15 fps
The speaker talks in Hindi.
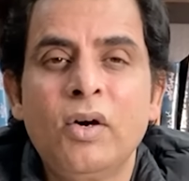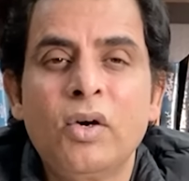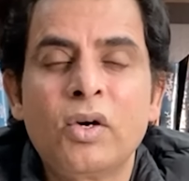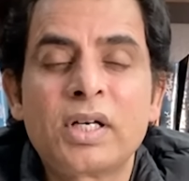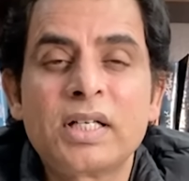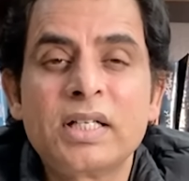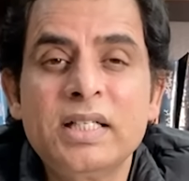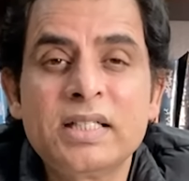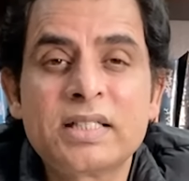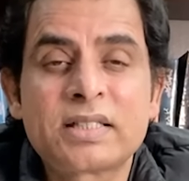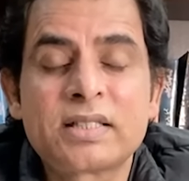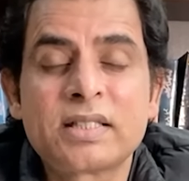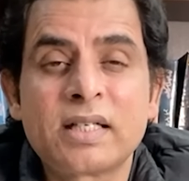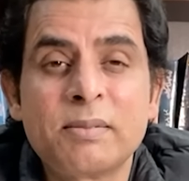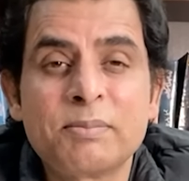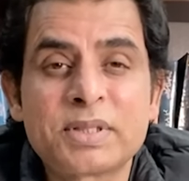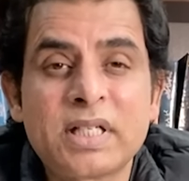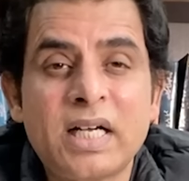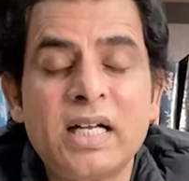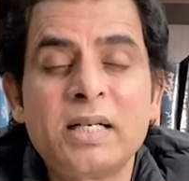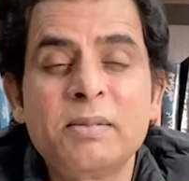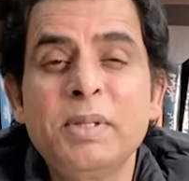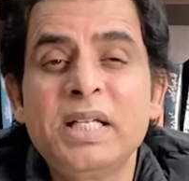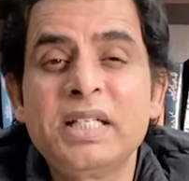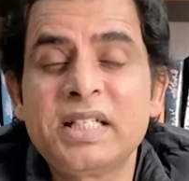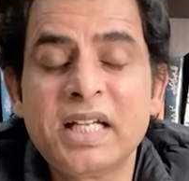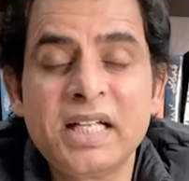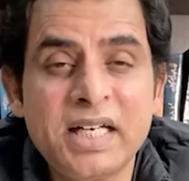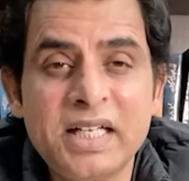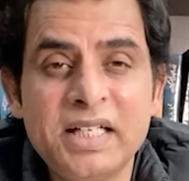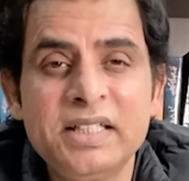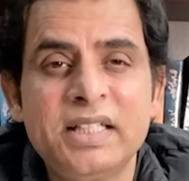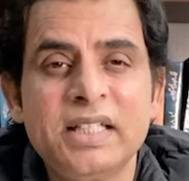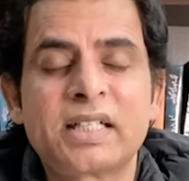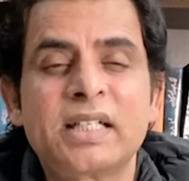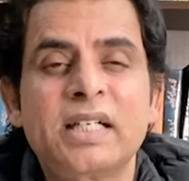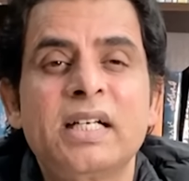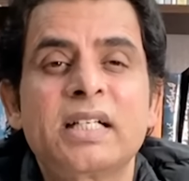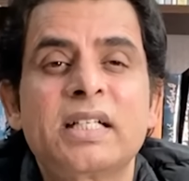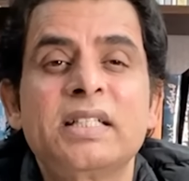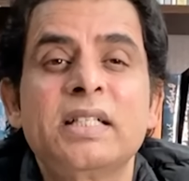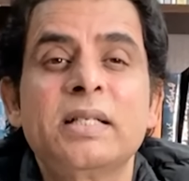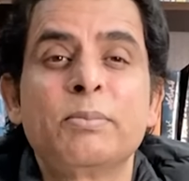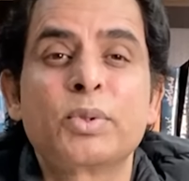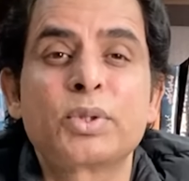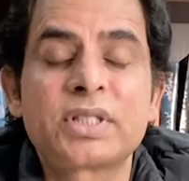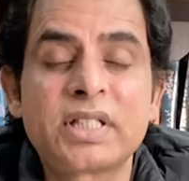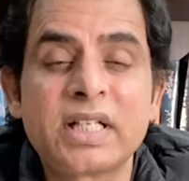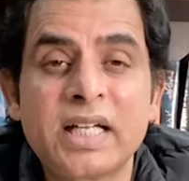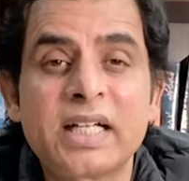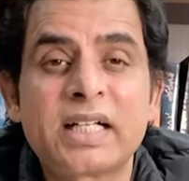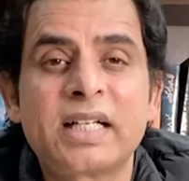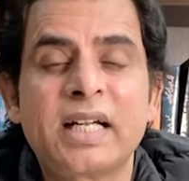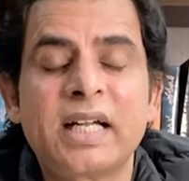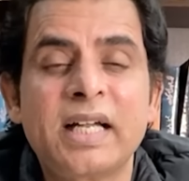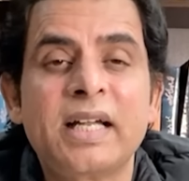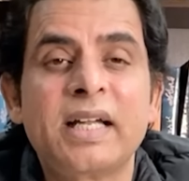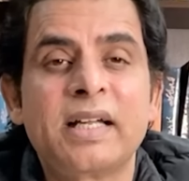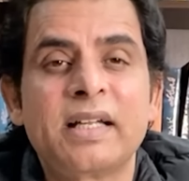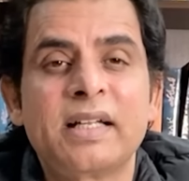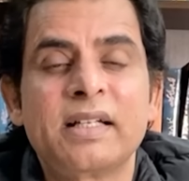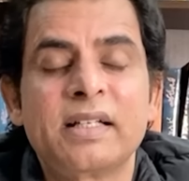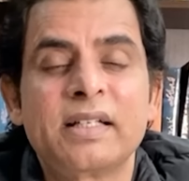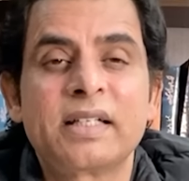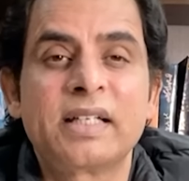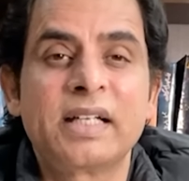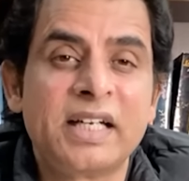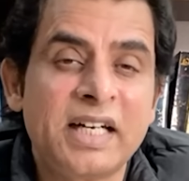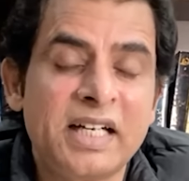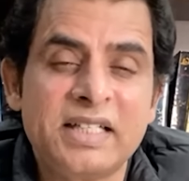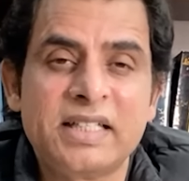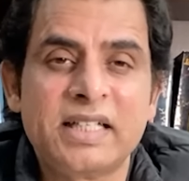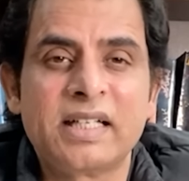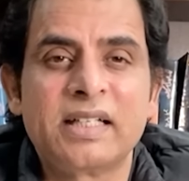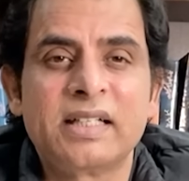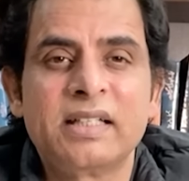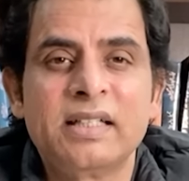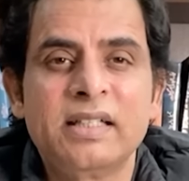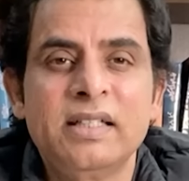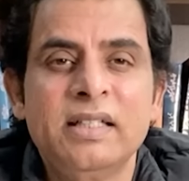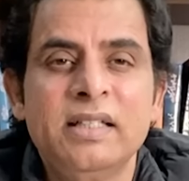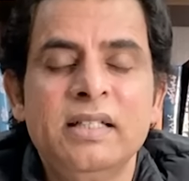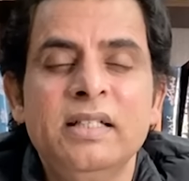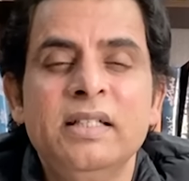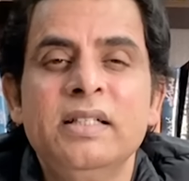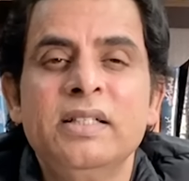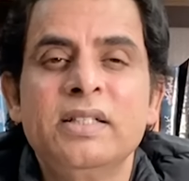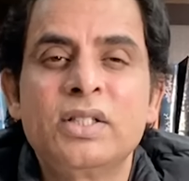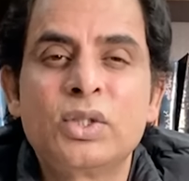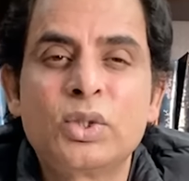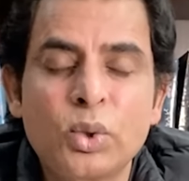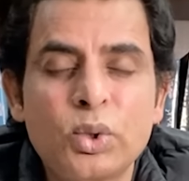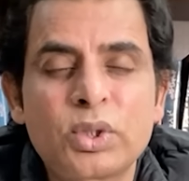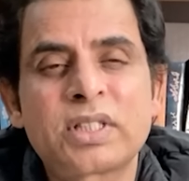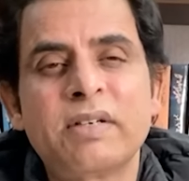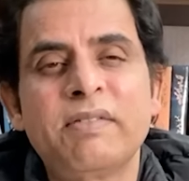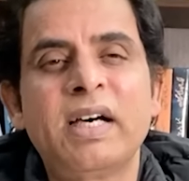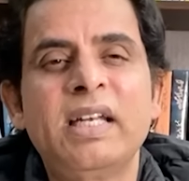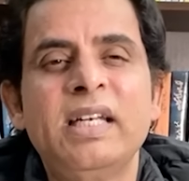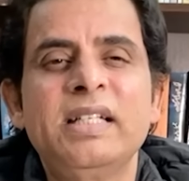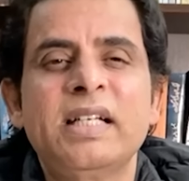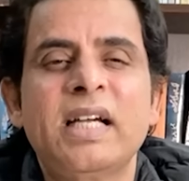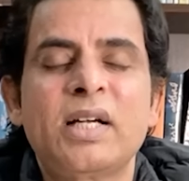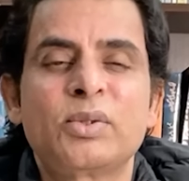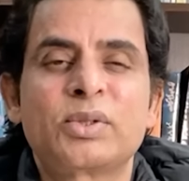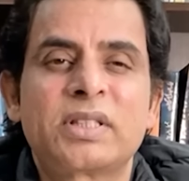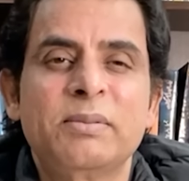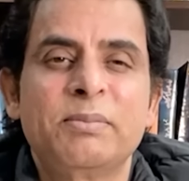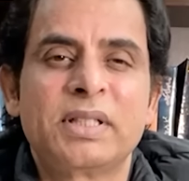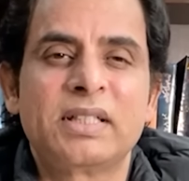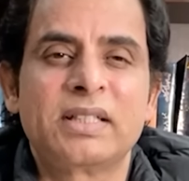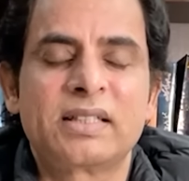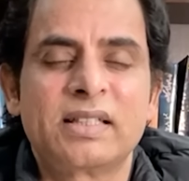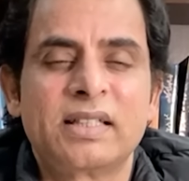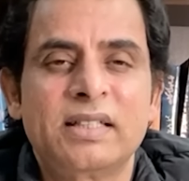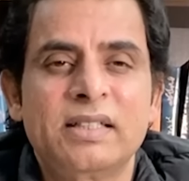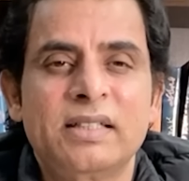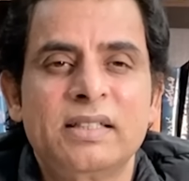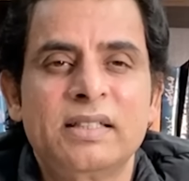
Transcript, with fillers: और इस रमज़ान में ये नहीं देखना कि ये मुस्तहक है कि नहीं है जो सवाल ही आए उसकी मदद करें